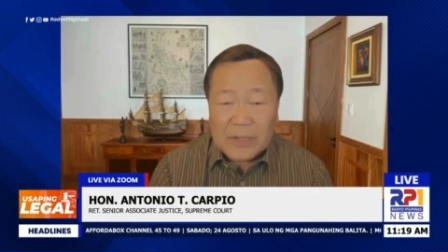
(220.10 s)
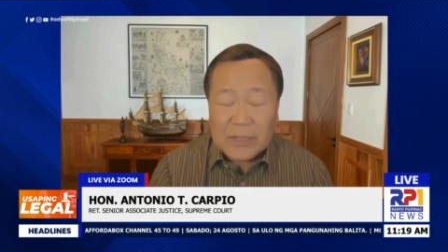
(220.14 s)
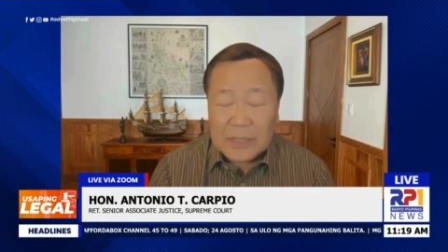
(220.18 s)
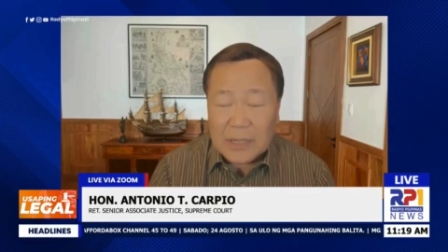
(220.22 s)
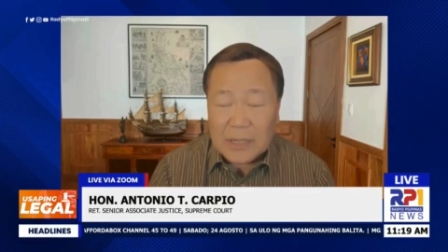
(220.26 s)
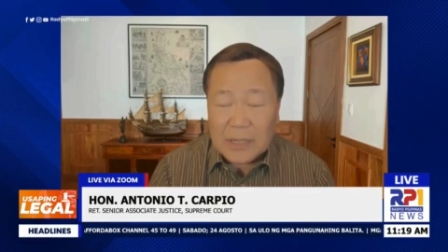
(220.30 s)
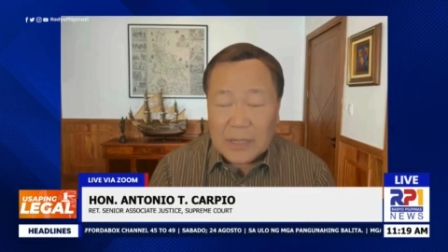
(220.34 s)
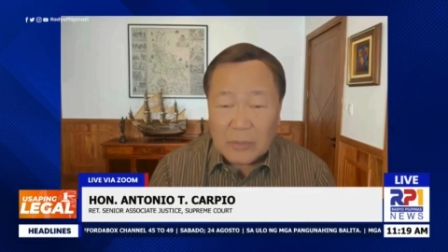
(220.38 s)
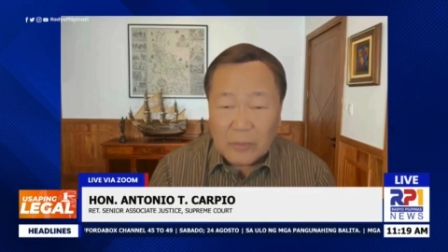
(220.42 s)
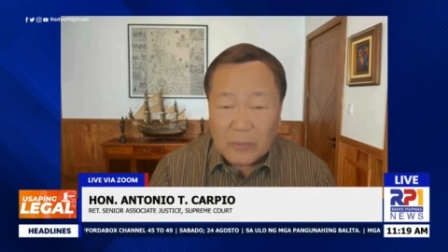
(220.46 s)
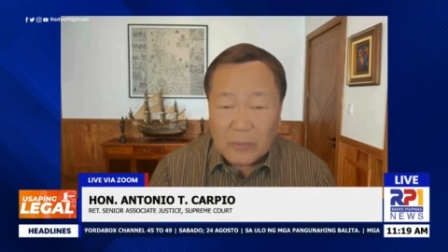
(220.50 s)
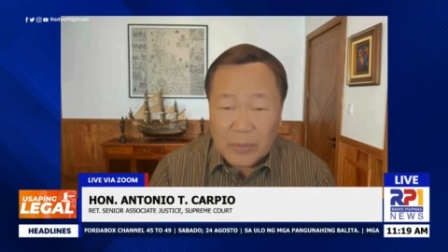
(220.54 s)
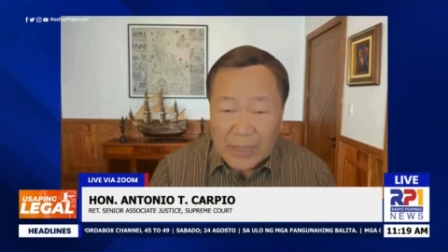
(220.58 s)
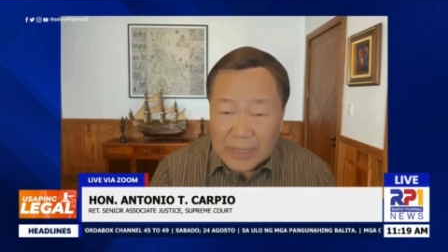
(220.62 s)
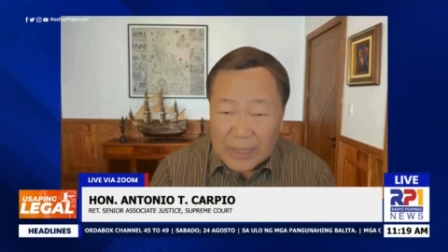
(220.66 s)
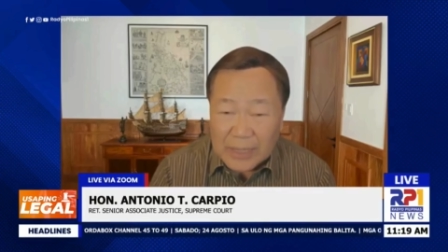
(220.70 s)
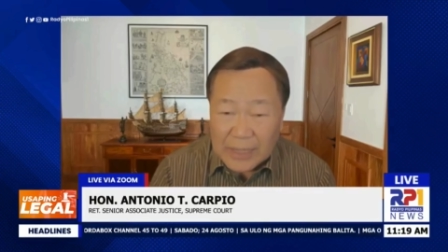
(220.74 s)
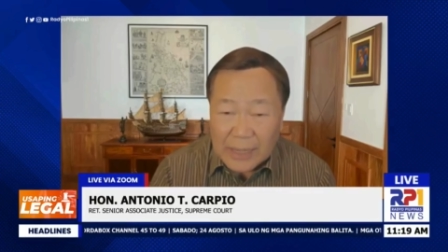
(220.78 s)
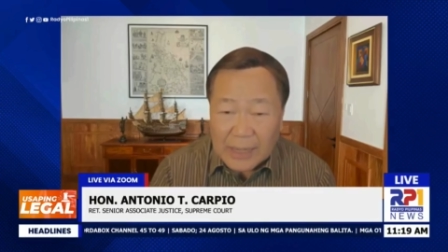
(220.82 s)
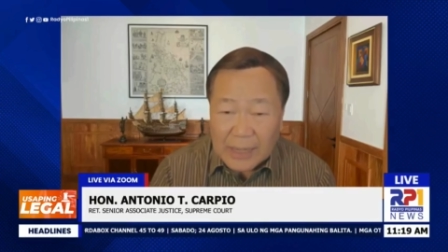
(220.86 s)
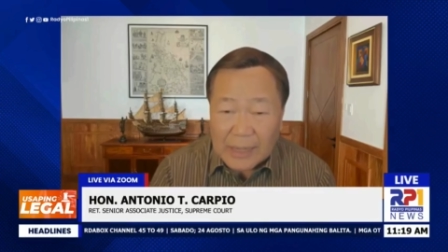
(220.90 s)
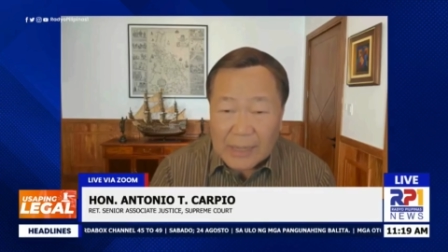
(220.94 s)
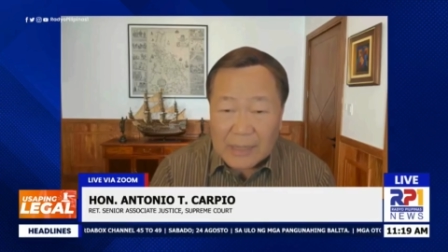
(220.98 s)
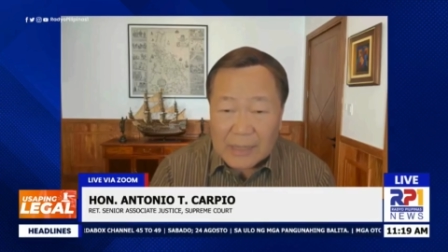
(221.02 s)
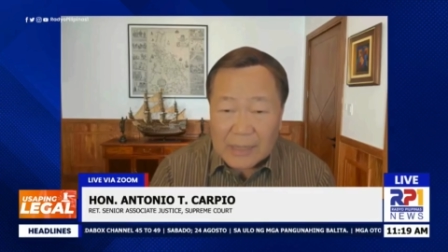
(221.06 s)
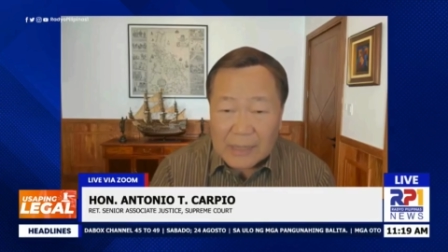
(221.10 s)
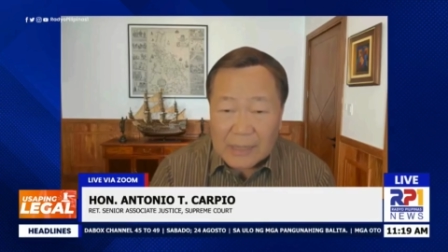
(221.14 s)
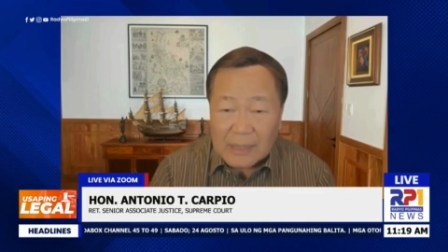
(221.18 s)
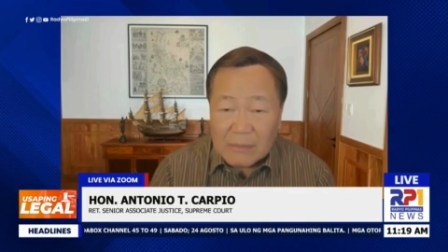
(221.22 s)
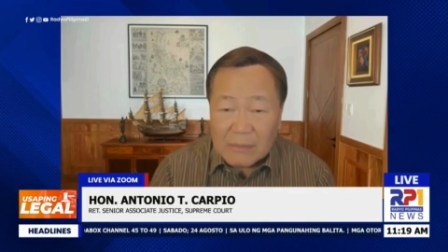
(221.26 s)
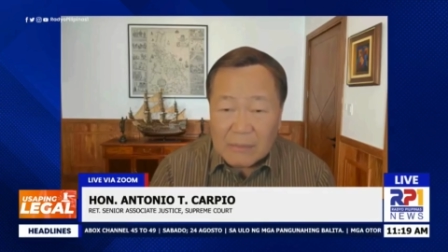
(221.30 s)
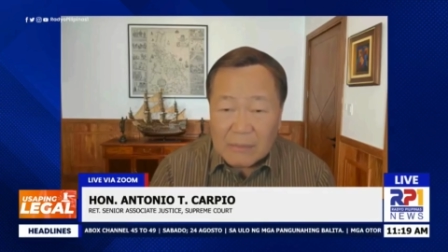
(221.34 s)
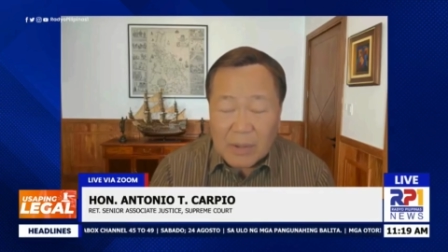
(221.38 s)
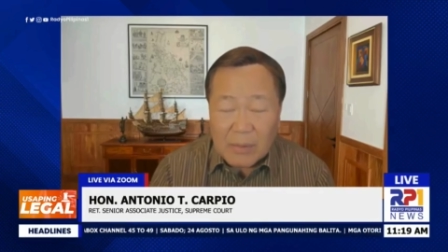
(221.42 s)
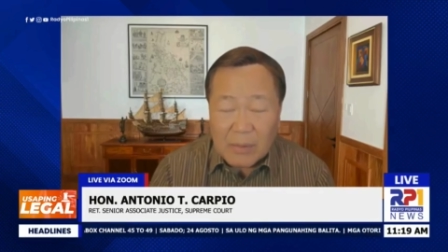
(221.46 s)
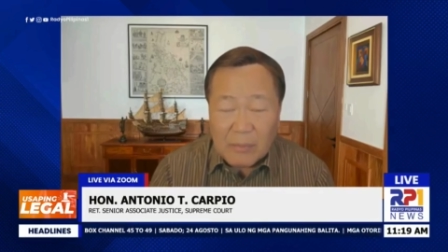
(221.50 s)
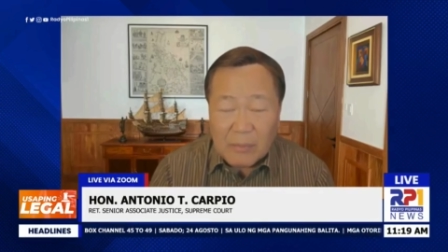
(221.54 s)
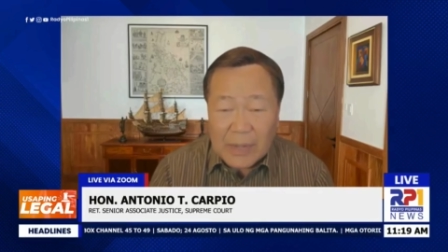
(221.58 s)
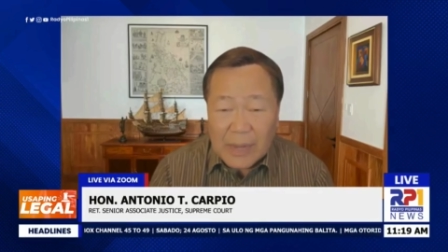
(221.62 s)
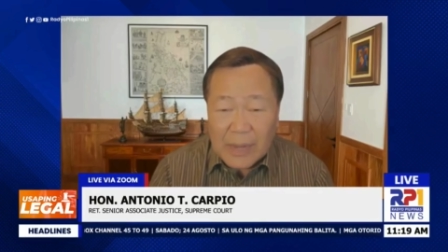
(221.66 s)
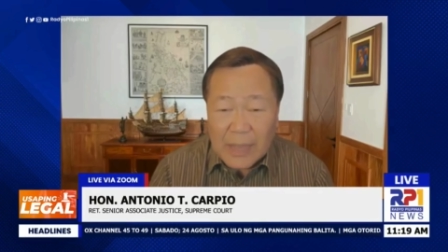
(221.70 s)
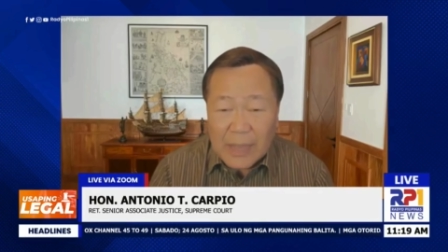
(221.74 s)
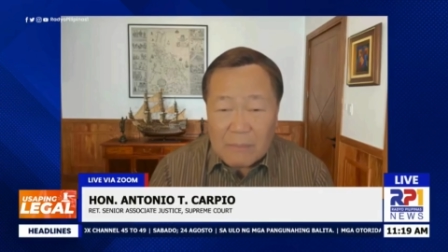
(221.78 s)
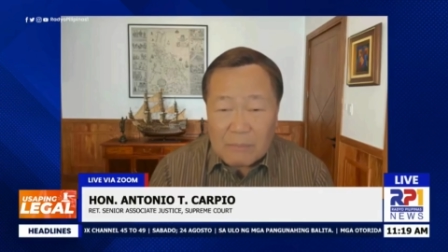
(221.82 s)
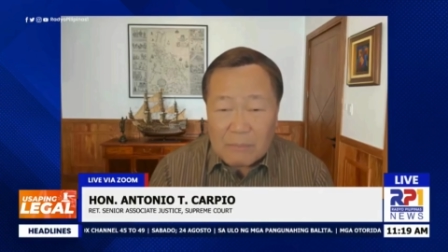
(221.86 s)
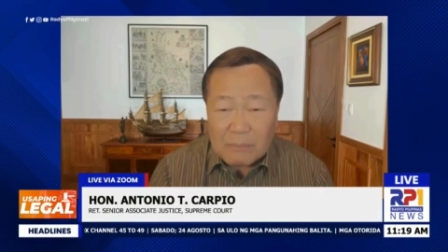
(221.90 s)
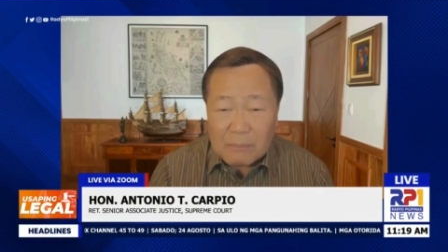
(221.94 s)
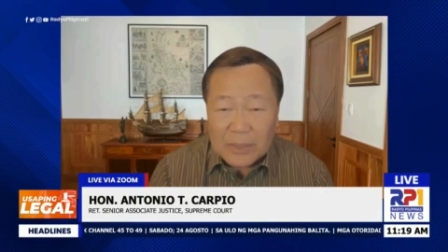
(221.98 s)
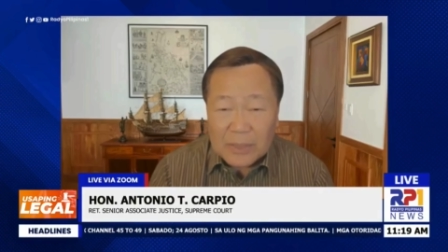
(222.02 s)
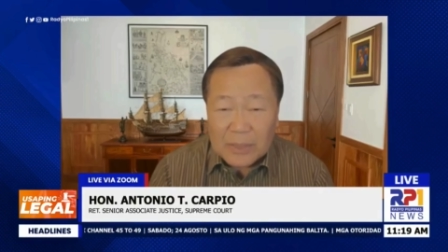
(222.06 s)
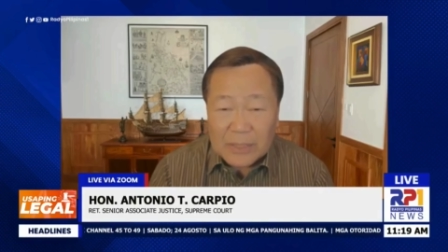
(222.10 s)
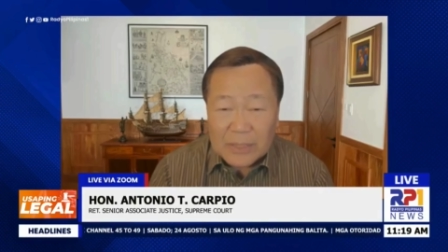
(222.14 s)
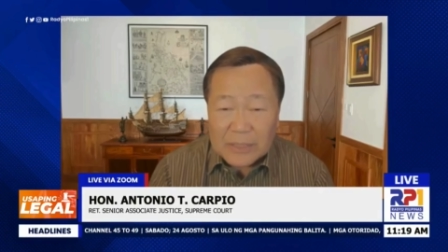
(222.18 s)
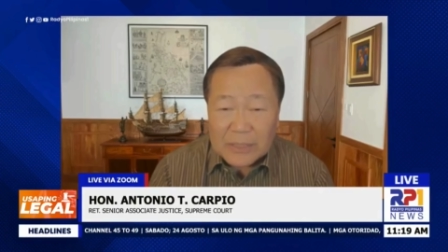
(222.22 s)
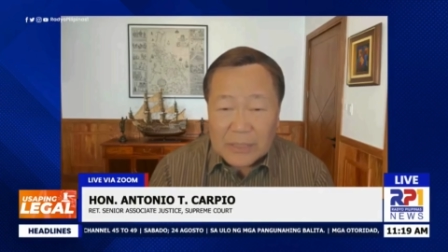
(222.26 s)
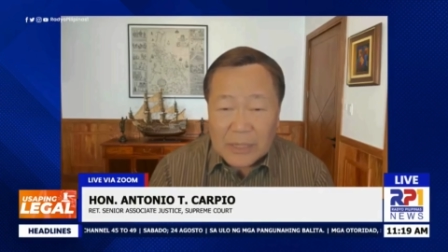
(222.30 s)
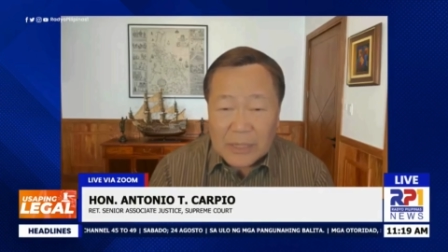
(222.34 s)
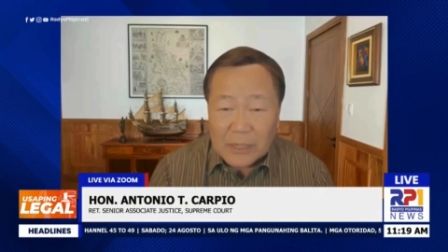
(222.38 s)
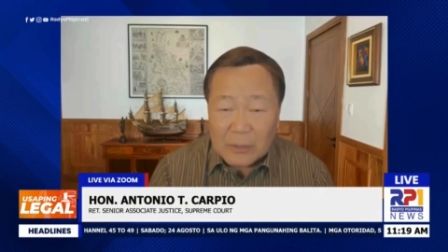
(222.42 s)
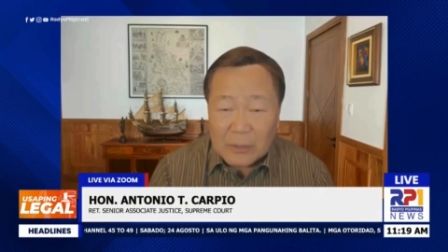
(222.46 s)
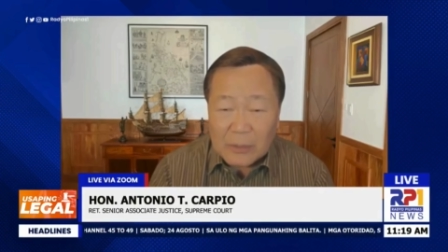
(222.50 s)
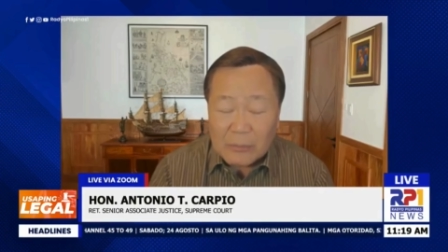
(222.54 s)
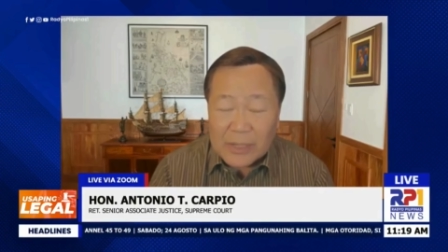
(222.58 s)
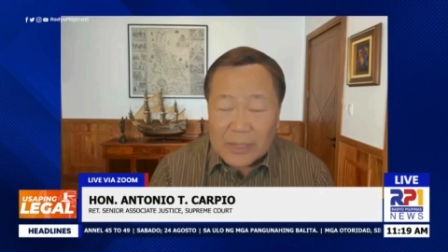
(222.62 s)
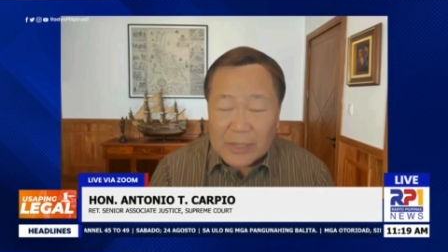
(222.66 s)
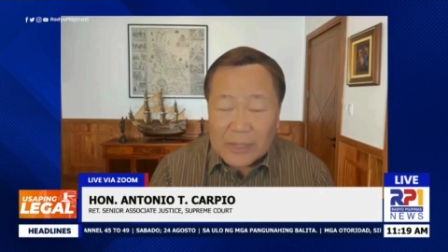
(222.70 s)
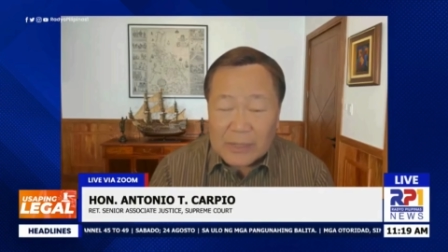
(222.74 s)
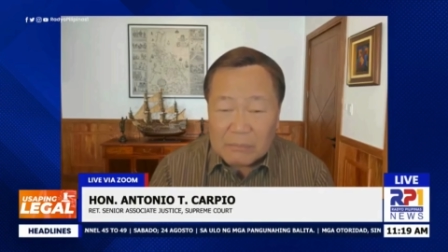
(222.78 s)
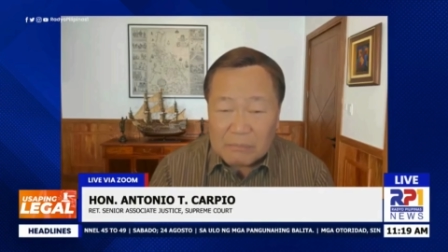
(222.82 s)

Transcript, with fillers: will ka, pag wala kang political will,